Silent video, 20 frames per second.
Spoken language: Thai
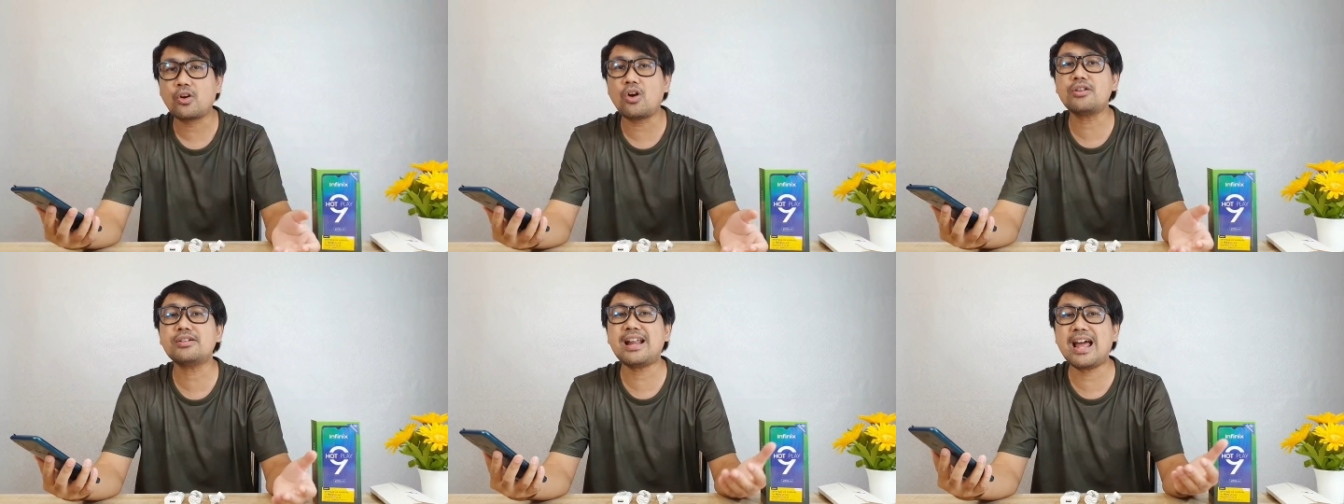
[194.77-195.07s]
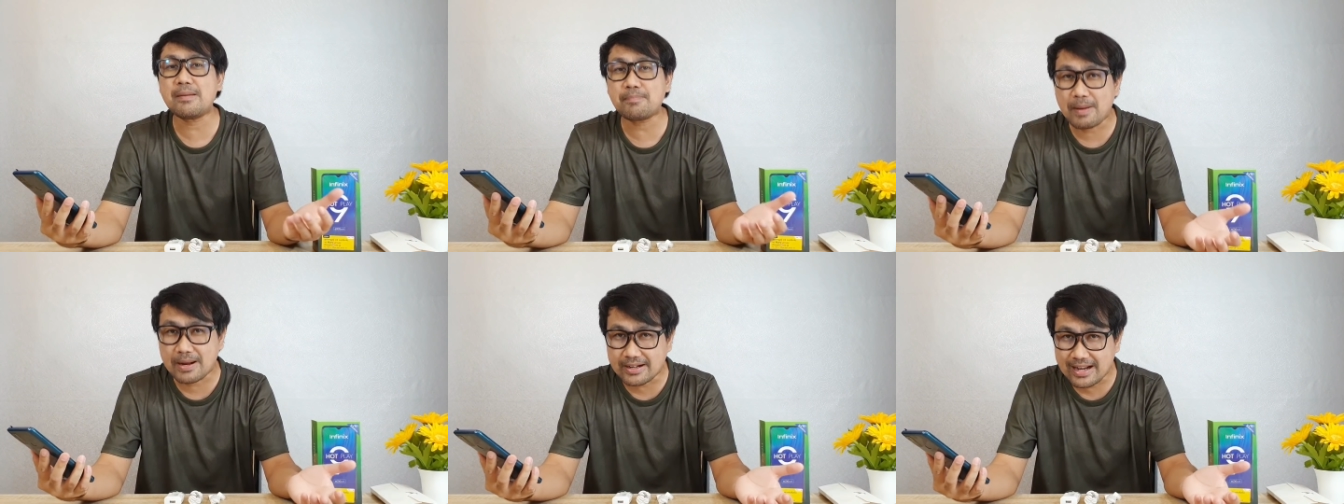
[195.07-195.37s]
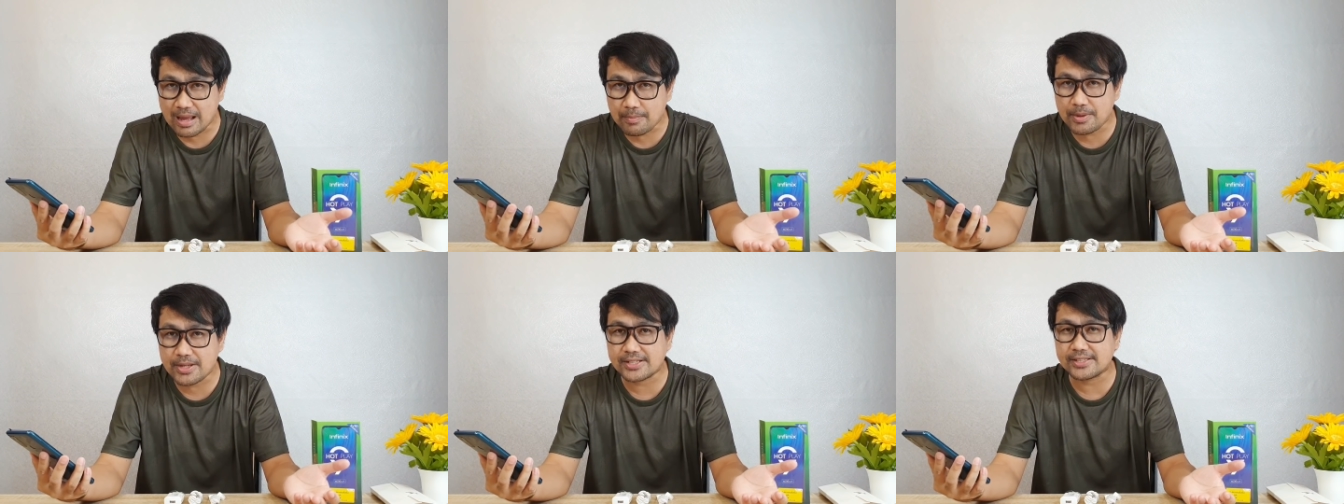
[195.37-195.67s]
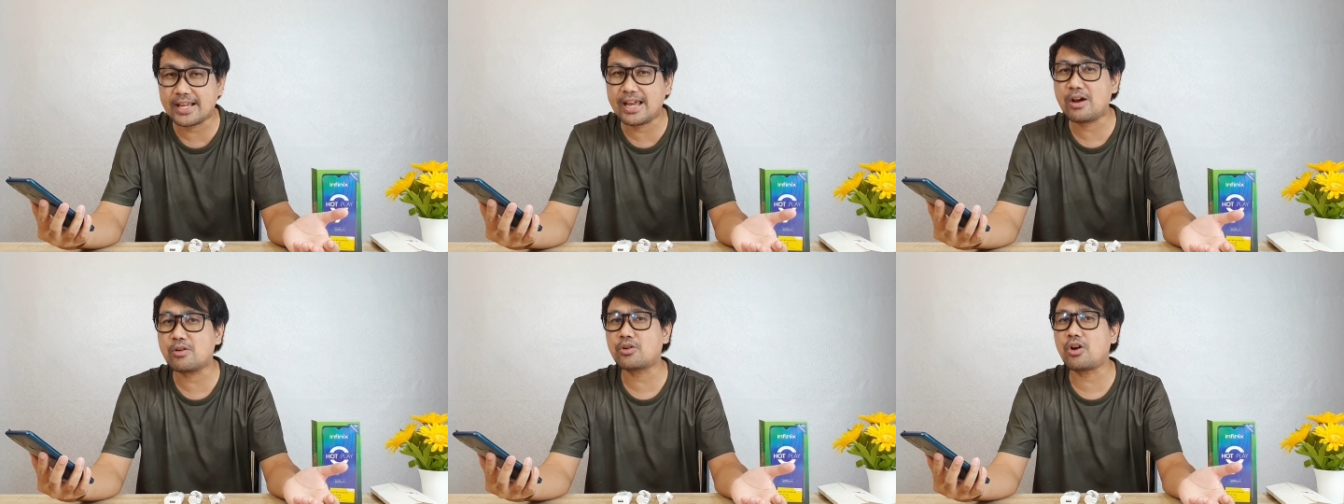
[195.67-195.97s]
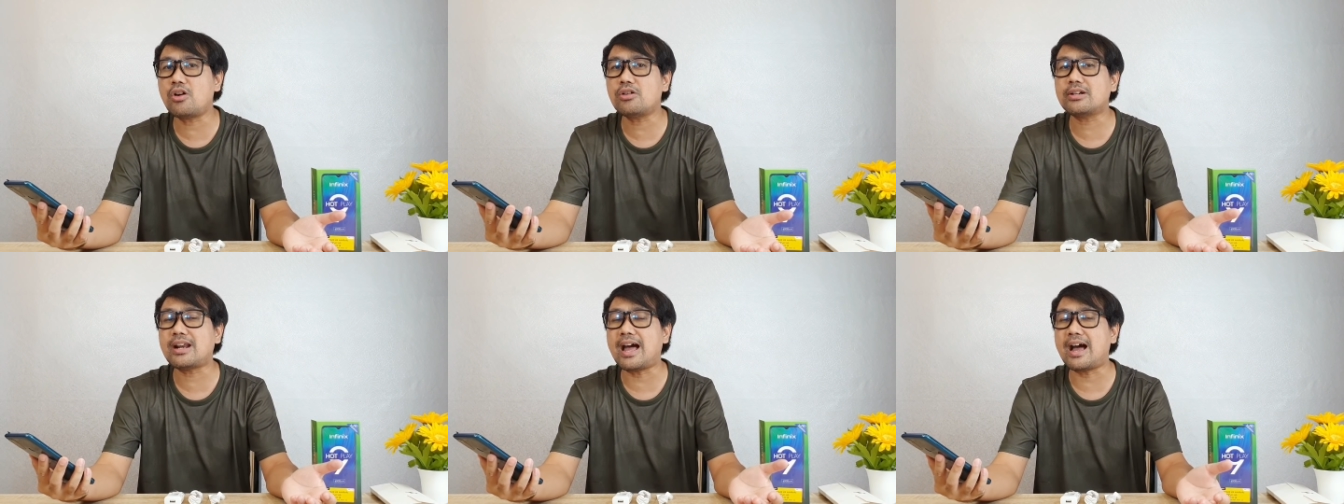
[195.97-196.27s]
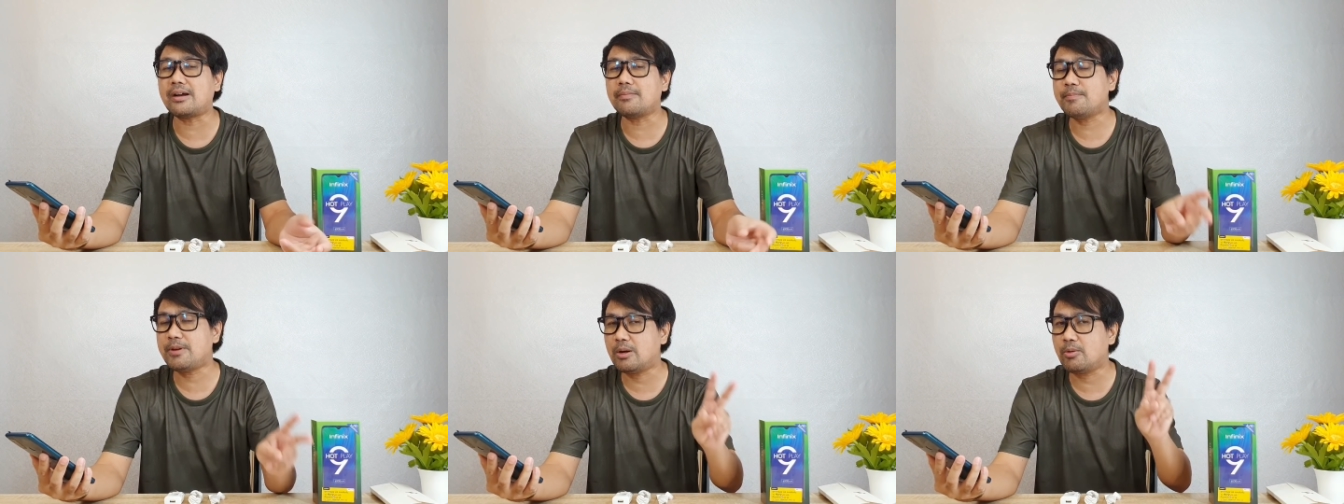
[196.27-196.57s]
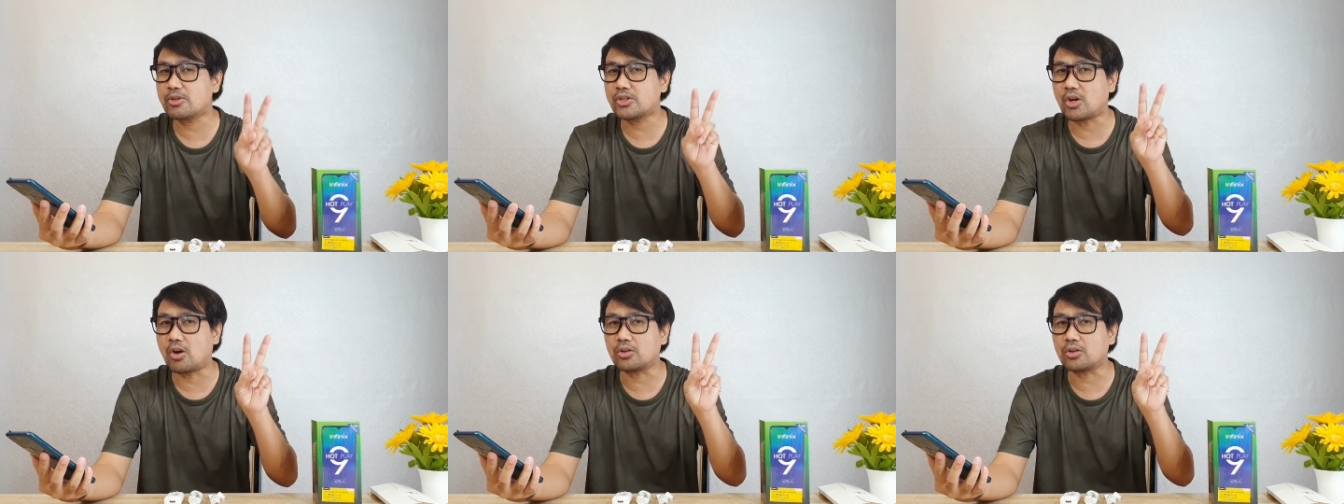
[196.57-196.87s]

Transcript: กล้องหน้า 8 ล้านพิกเซล กล้องหลังมีทั้งหมด